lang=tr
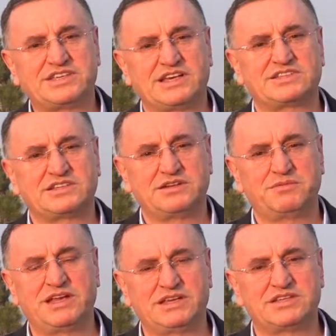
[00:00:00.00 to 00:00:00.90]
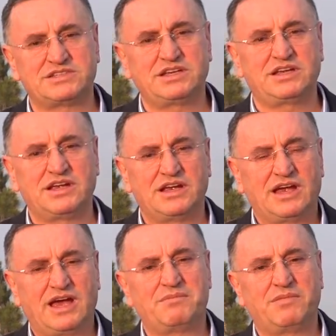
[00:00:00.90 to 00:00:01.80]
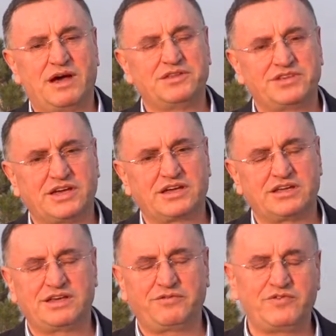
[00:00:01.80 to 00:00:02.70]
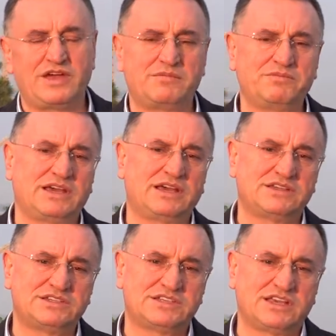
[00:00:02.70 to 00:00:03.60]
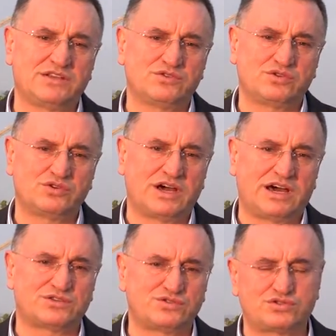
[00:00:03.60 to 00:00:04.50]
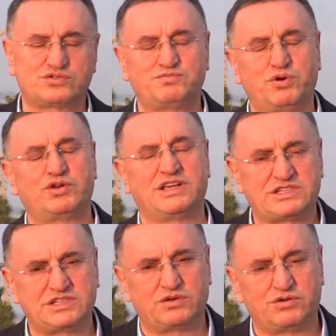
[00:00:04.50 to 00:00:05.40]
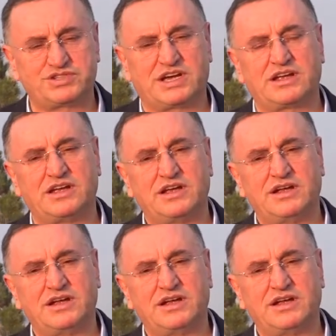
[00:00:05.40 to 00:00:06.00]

esas merkezi hem Antakya Defne hem de İskenderun Arsus bölgesi olacak.